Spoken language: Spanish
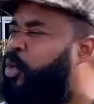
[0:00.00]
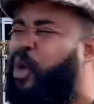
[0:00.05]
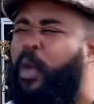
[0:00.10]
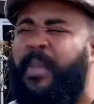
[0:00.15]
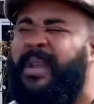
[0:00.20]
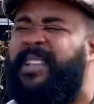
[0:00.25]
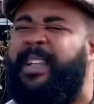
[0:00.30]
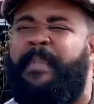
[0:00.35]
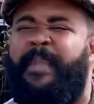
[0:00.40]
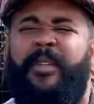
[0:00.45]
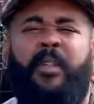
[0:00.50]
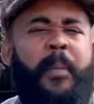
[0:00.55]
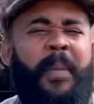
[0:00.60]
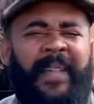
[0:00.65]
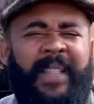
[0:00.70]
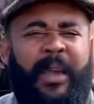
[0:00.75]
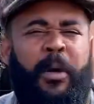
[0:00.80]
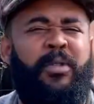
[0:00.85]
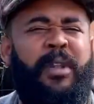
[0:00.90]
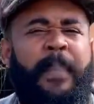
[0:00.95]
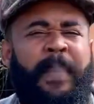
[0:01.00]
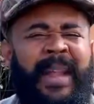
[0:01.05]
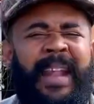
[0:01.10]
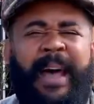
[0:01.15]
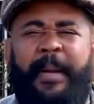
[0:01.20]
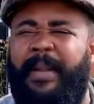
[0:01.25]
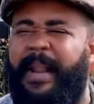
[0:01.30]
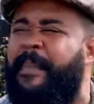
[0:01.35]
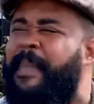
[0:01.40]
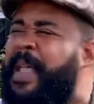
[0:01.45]
comienza hermano a predicar una
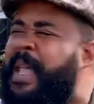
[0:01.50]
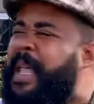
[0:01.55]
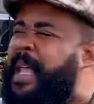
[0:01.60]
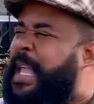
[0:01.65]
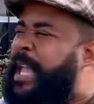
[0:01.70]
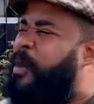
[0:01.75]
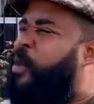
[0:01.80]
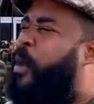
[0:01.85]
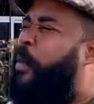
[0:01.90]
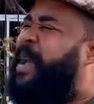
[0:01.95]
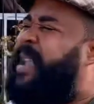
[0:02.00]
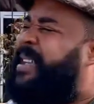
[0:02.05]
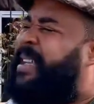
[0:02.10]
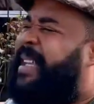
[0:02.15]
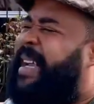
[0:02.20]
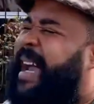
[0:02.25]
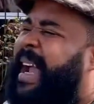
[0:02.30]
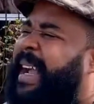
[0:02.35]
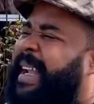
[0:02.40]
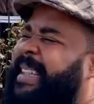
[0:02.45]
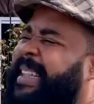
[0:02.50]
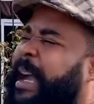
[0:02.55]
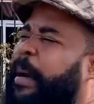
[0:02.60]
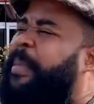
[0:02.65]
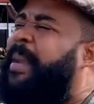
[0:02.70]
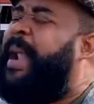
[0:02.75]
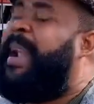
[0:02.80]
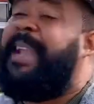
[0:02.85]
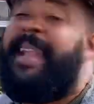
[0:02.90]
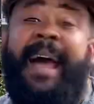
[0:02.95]
palabra y comienza la gente a
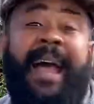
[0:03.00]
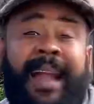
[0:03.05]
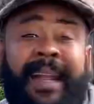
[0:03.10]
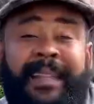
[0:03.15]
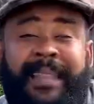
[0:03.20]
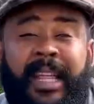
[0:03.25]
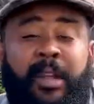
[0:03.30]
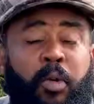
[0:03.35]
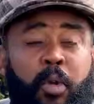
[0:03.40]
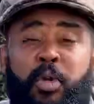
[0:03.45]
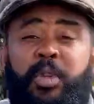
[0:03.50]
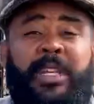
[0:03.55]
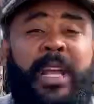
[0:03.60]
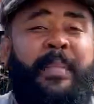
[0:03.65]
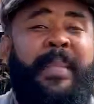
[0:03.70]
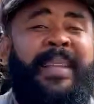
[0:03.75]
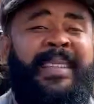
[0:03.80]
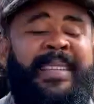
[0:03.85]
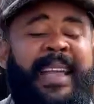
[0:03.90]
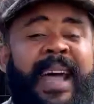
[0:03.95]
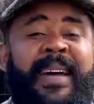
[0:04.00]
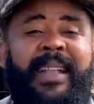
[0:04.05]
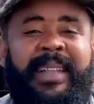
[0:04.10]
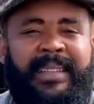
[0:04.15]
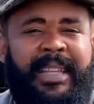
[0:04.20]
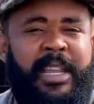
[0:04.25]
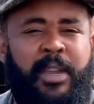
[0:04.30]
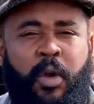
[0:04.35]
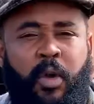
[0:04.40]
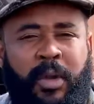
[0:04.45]
hablar, la gente escucha el mensaje del
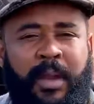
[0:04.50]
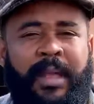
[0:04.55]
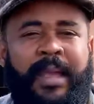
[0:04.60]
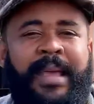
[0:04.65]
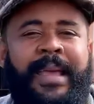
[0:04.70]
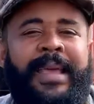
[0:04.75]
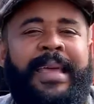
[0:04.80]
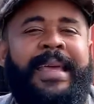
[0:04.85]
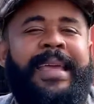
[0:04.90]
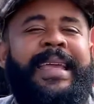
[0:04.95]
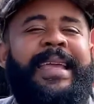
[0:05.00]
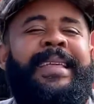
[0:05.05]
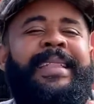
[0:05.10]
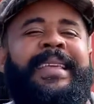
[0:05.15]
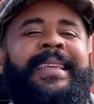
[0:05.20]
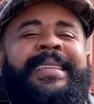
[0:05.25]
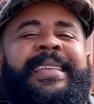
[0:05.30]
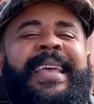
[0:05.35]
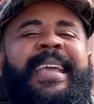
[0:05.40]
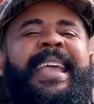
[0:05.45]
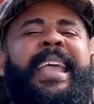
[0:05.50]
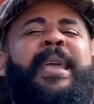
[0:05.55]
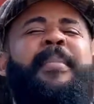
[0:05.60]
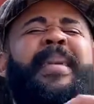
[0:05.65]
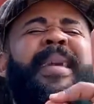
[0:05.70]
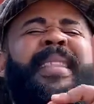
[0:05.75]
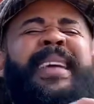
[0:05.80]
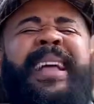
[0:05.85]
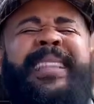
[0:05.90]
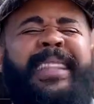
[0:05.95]
Señor y dice que
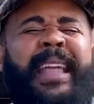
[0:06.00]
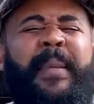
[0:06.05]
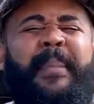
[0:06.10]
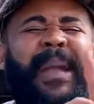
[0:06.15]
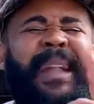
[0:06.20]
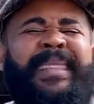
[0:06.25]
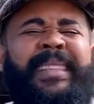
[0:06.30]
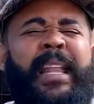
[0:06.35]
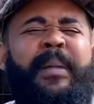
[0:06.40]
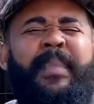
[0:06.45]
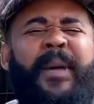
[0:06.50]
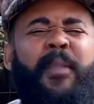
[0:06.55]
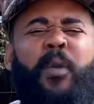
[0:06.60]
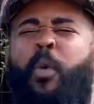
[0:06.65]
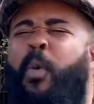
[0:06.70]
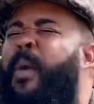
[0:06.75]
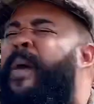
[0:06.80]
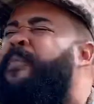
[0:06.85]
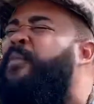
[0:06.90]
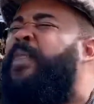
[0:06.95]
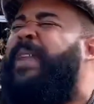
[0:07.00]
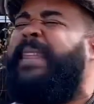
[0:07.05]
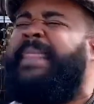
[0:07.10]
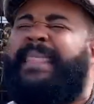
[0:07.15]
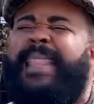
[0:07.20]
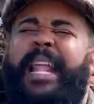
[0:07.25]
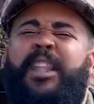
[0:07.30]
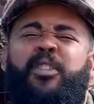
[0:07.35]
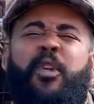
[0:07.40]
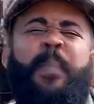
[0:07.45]
inmediatamente hermano, cuando el
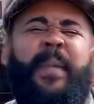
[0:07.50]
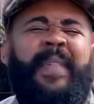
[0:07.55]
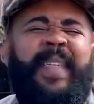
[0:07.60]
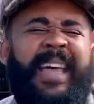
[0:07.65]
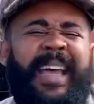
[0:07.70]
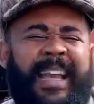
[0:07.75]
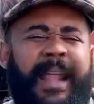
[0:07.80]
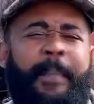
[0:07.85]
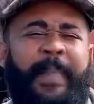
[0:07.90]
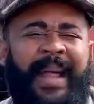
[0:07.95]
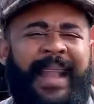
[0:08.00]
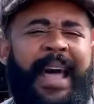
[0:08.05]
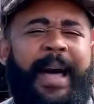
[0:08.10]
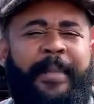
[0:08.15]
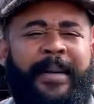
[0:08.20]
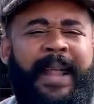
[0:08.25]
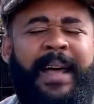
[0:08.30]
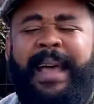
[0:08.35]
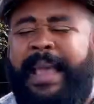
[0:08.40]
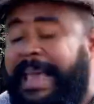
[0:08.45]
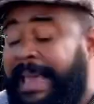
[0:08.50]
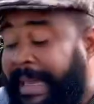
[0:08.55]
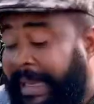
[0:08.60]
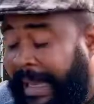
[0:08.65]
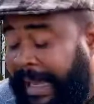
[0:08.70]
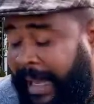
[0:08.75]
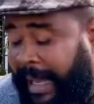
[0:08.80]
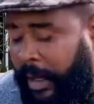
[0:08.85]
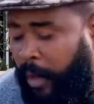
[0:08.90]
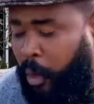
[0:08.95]
Eterno predica la palabra,
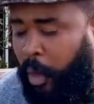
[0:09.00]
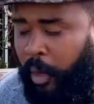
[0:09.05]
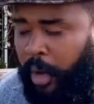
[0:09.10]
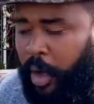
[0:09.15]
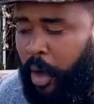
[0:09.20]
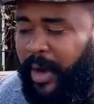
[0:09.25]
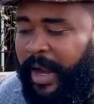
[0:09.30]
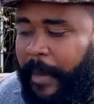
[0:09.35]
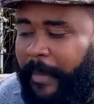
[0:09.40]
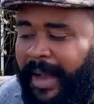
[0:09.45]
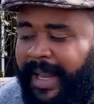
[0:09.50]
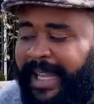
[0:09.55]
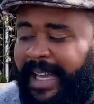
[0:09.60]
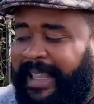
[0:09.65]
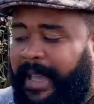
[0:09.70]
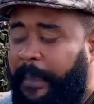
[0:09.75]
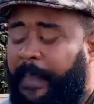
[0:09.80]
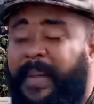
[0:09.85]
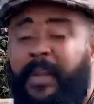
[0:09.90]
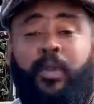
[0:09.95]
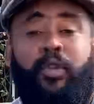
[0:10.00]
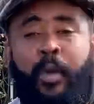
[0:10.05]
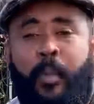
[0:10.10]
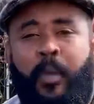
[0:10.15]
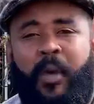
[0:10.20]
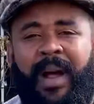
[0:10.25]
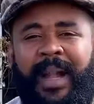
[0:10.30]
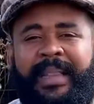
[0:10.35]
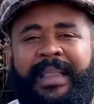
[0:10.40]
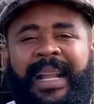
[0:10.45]
que cogió la barca de Pedro como
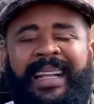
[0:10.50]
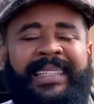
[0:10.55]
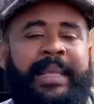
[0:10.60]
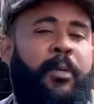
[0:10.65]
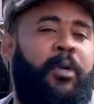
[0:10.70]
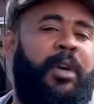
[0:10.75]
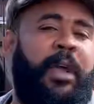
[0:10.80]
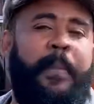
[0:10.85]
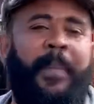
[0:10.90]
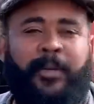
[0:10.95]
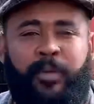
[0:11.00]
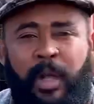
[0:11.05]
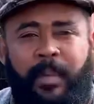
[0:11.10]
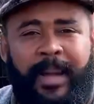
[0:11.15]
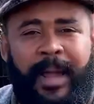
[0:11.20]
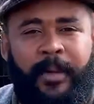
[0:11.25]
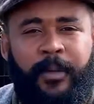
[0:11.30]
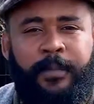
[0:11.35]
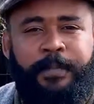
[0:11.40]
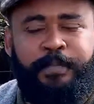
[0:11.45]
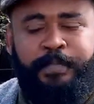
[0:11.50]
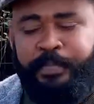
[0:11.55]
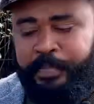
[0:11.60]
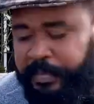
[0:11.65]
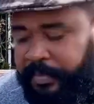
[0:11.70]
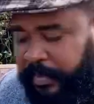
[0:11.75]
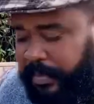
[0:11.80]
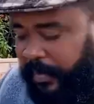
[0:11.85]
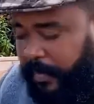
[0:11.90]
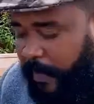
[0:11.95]
un altar, ¿sabe lo que pasó hermano?
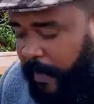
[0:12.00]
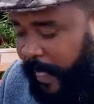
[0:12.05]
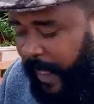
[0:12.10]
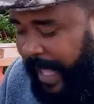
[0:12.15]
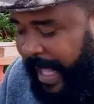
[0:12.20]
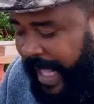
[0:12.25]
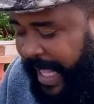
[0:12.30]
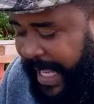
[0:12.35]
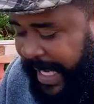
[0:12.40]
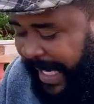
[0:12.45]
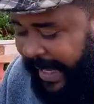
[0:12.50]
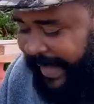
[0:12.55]
Que